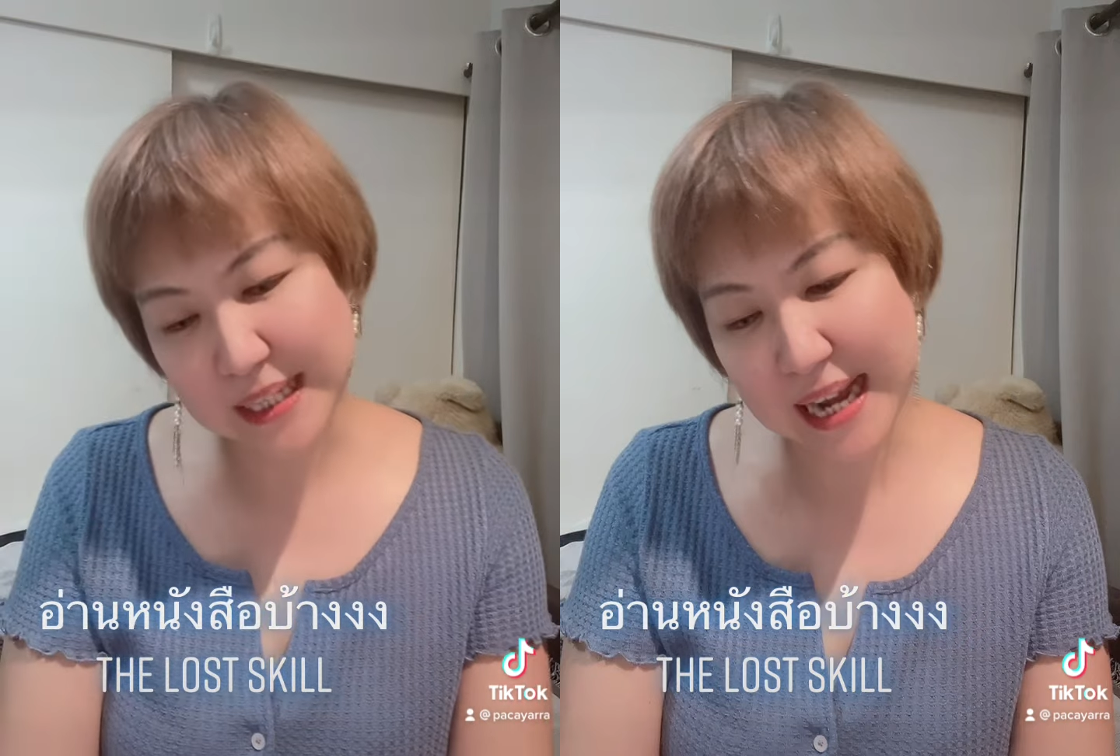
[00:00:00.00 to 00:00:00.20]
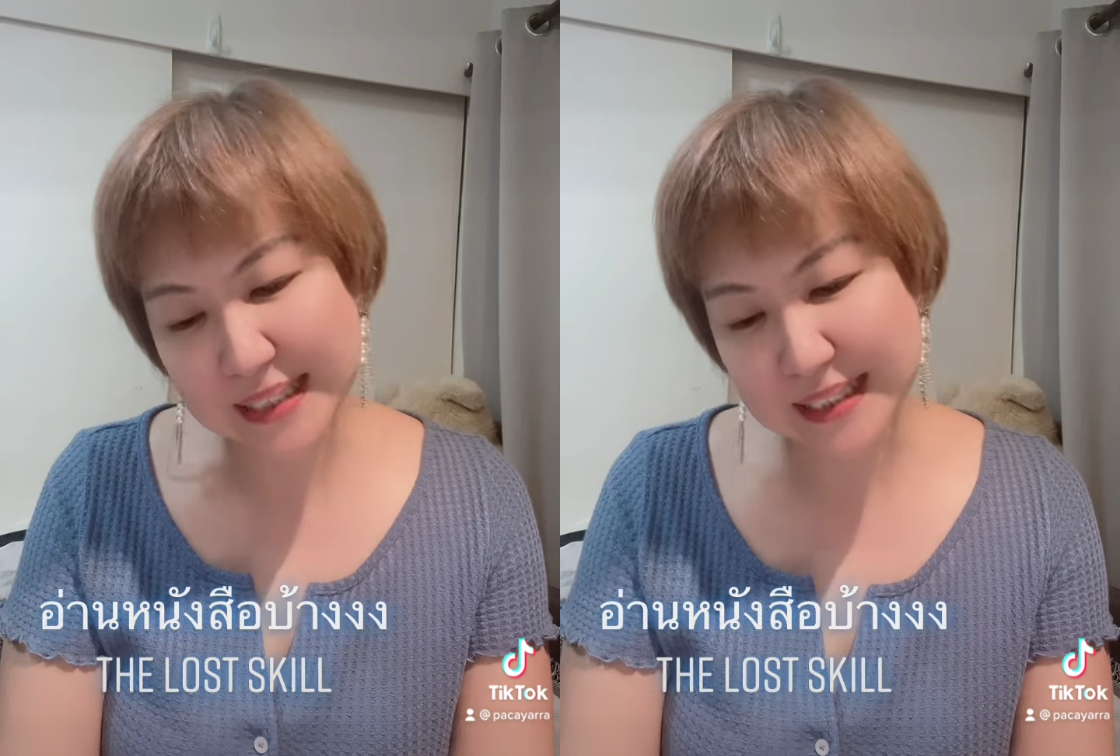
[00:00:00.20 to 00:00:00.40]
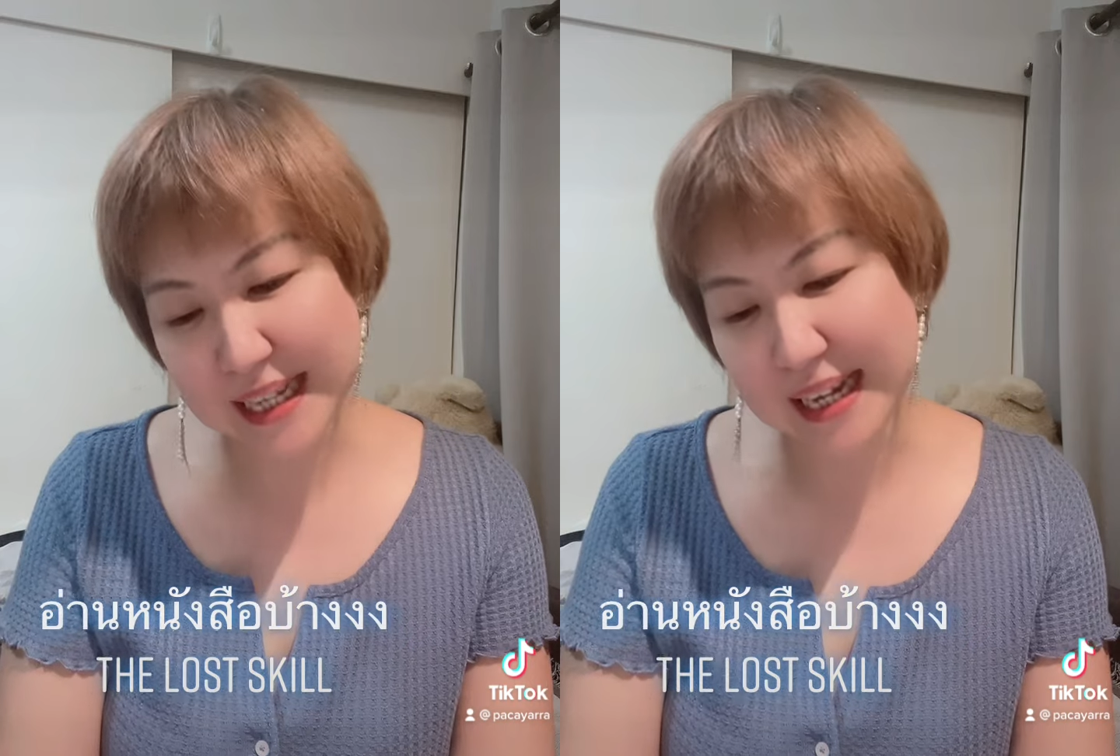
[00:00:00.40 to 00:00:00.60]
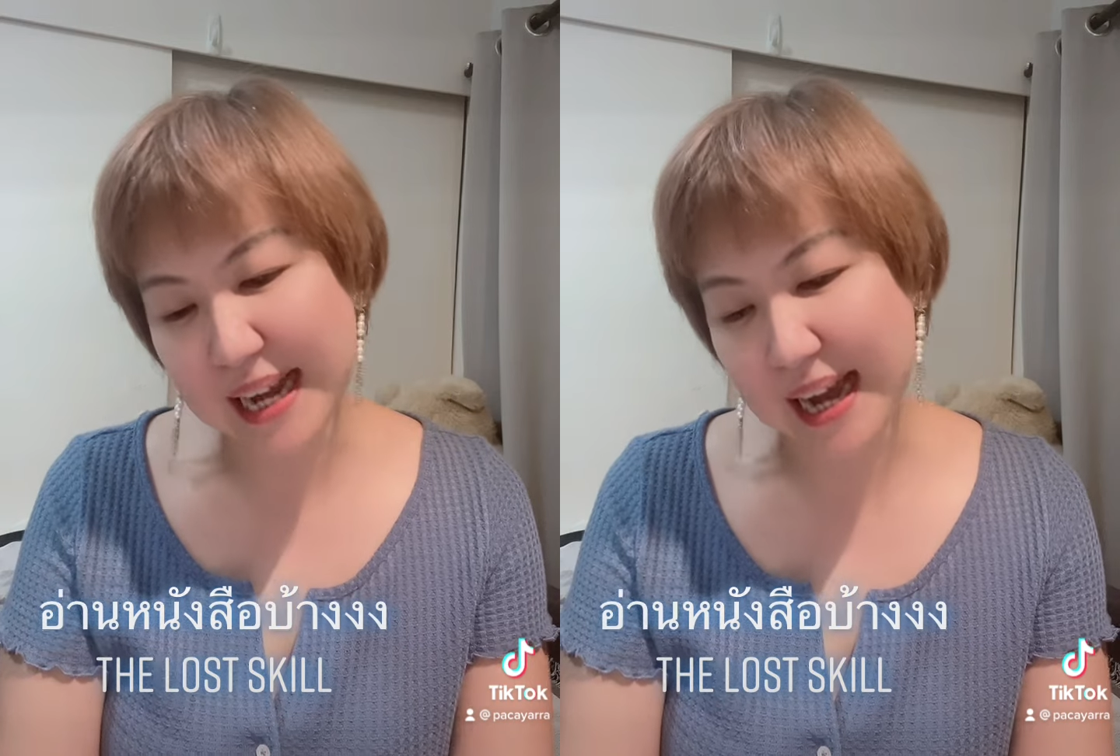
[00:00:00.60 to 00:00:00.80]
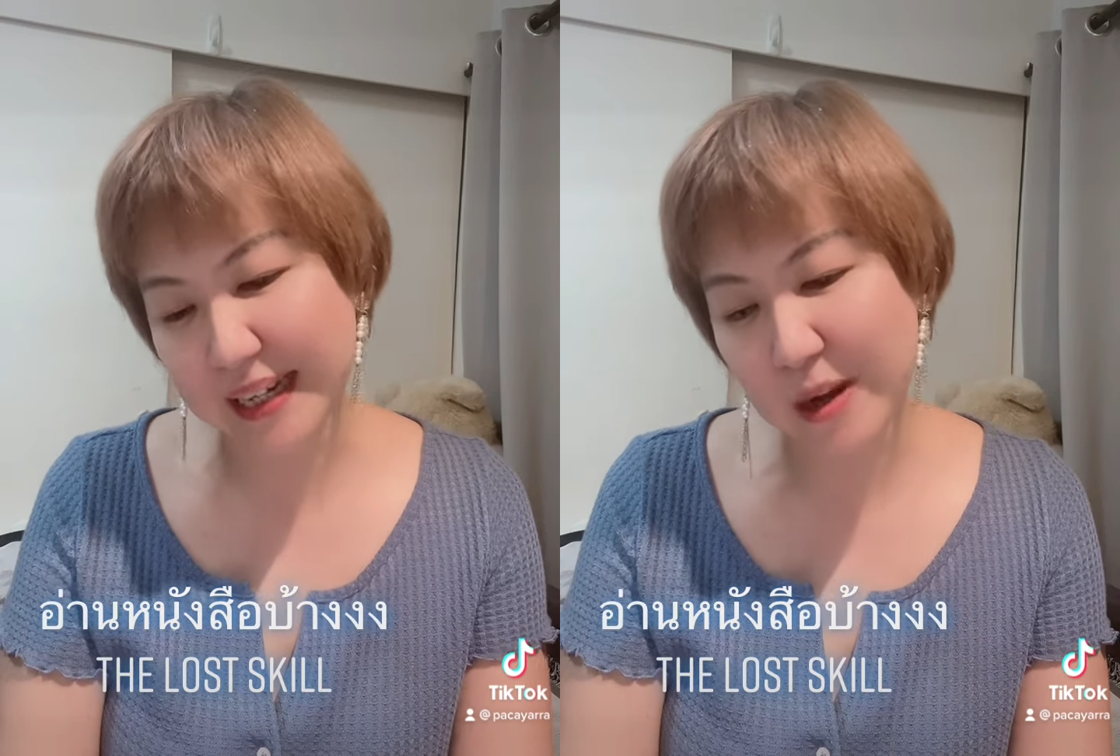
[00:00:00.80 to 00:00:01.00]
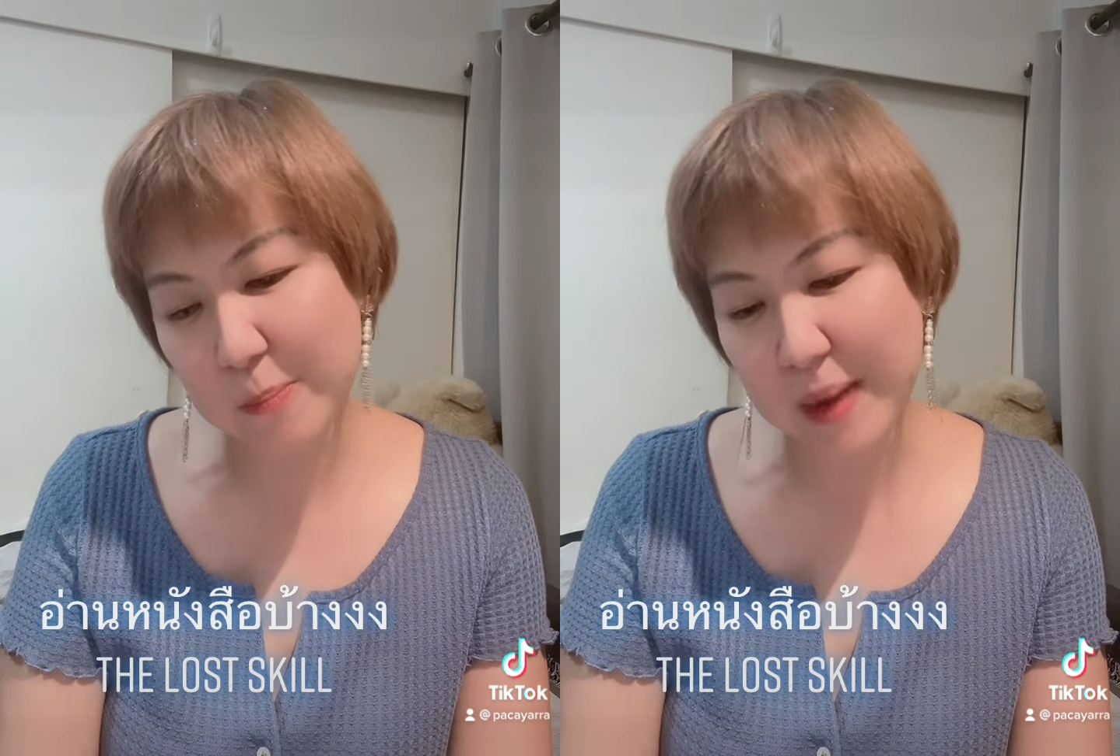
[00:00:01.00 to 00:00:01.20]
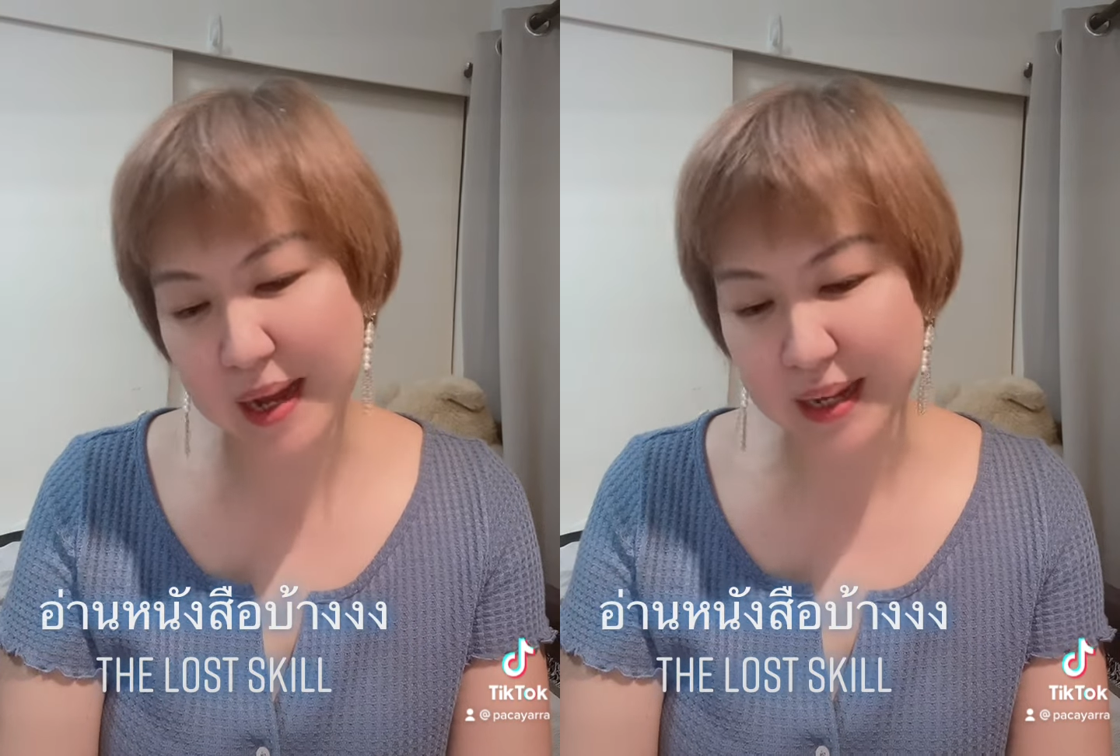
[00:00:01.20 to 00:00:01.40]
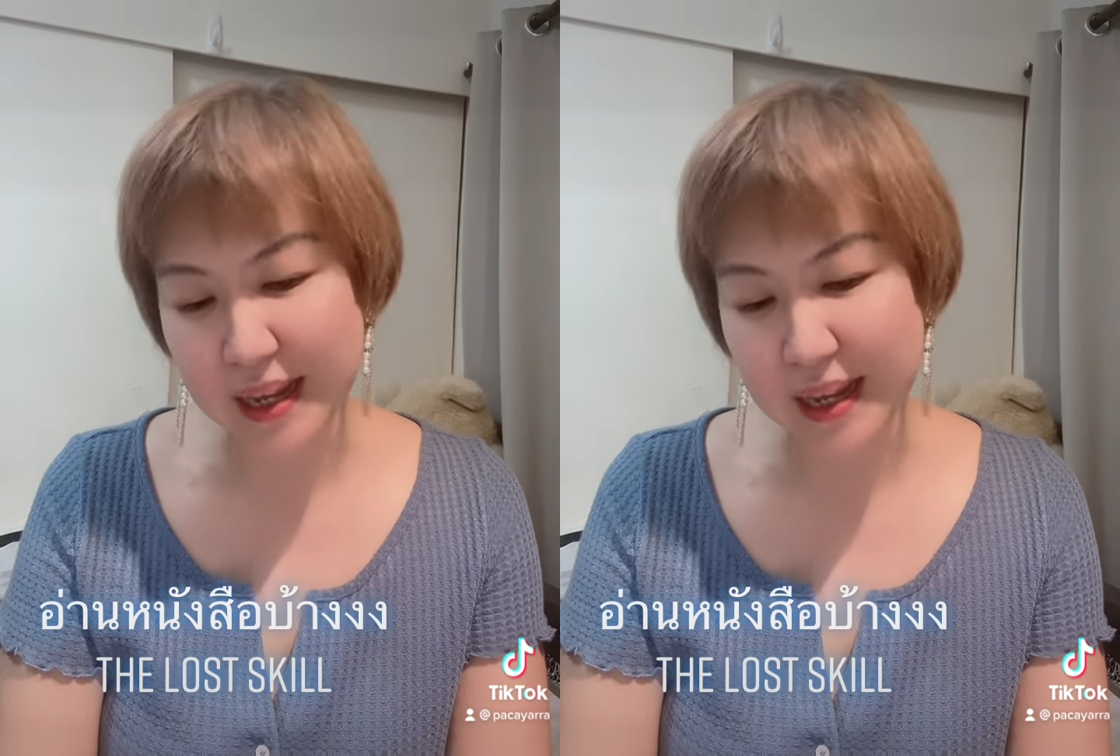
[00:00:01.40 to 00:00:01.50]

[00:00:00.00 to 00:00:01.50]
ที่ได้จากการอ่านเข้าไป